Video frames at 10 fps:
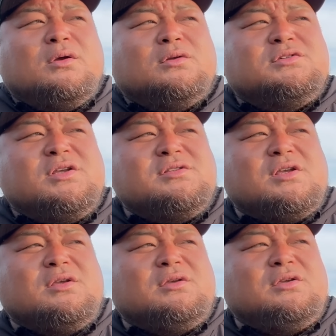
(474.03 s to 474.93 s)
全
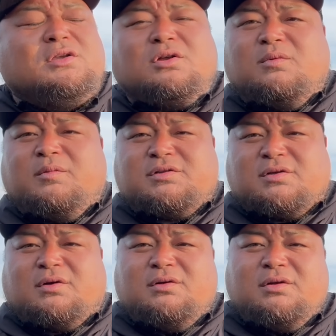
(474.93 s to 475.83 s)
然いいと思います
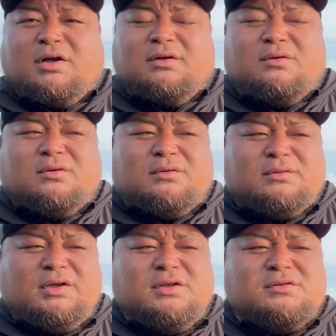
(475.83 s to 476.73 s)
よ。
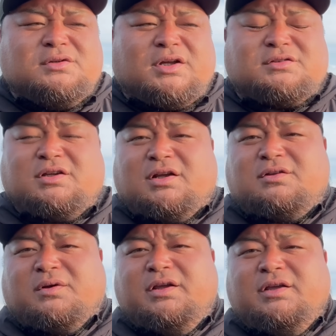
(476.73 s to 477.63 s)
犬が好きな
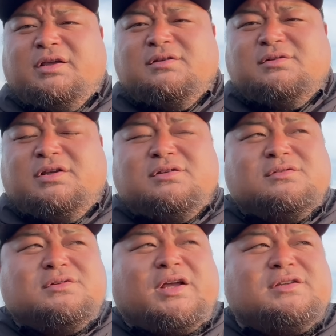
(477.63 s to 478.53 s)
人はね、犬
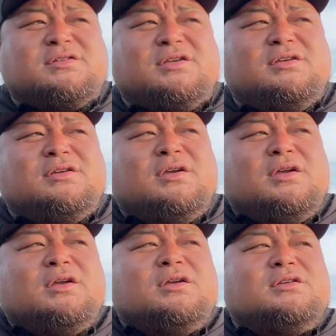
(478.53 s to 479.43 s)
大好き、
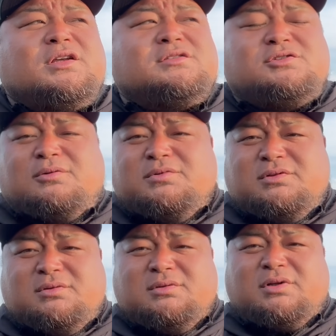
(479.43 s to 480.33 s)
殺処
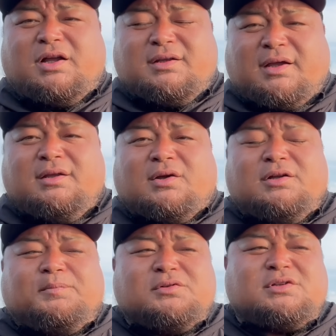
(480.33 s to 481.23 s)
分反対とかい
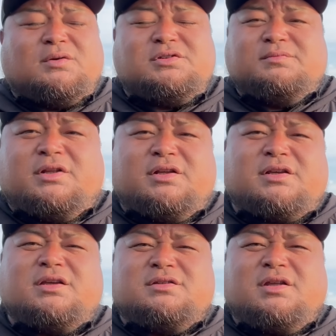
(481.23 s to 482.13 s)
うポスターを自
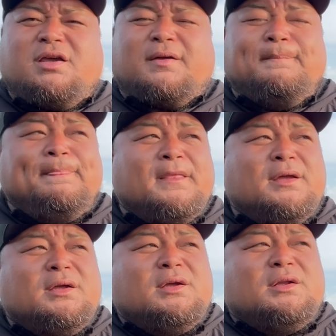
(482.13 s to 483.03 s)
デザインして、
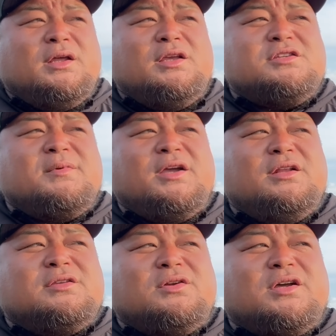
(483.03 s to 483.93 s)
ね、1万
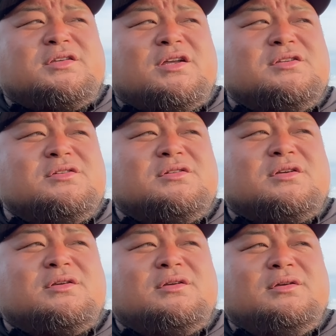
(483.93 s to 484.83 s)
円でそれが30
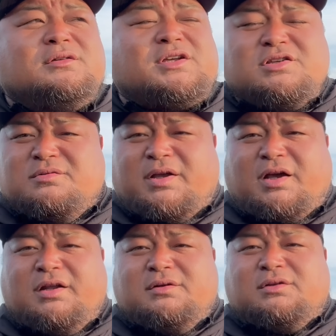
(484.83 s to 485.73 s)
枚
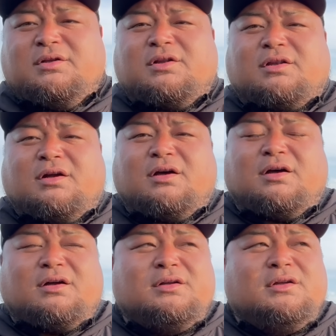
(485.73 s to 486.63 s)
貼れるっていうんだった
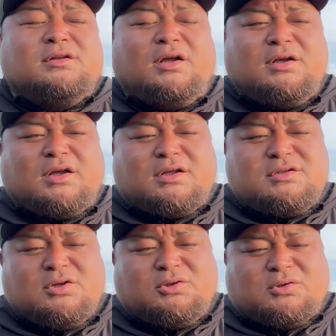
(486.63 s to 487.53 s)
ら、なんか
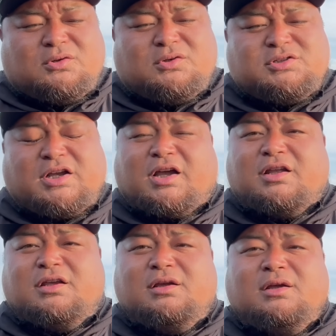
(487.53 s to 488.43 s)
ちょっとこう、社
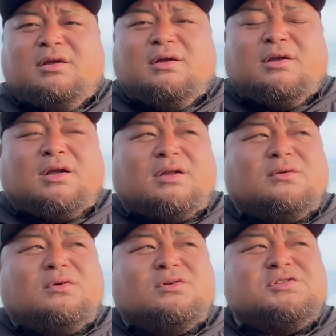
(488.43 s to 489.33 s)
会に、
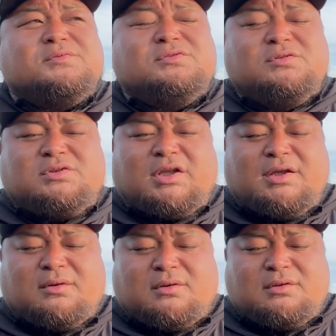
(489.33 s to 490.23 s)
自分の訴
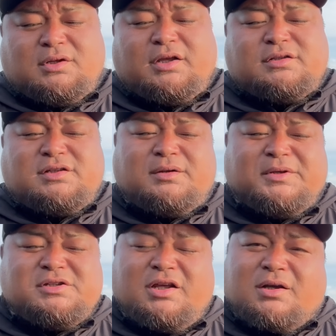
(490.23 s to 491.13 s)
えをね、
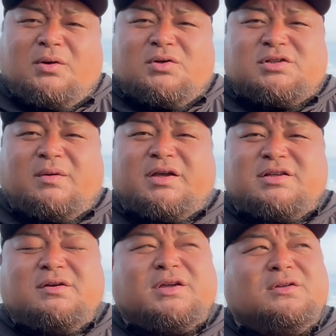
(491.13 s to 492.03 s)
別に立候補したわけ
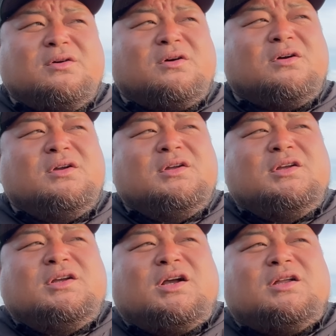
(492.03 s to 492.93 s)
ちゃうけど、
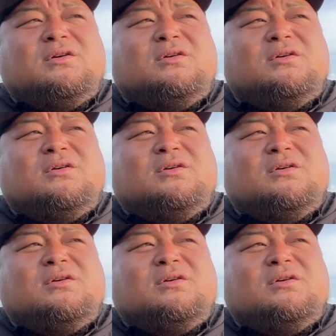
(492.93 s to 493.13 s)
ア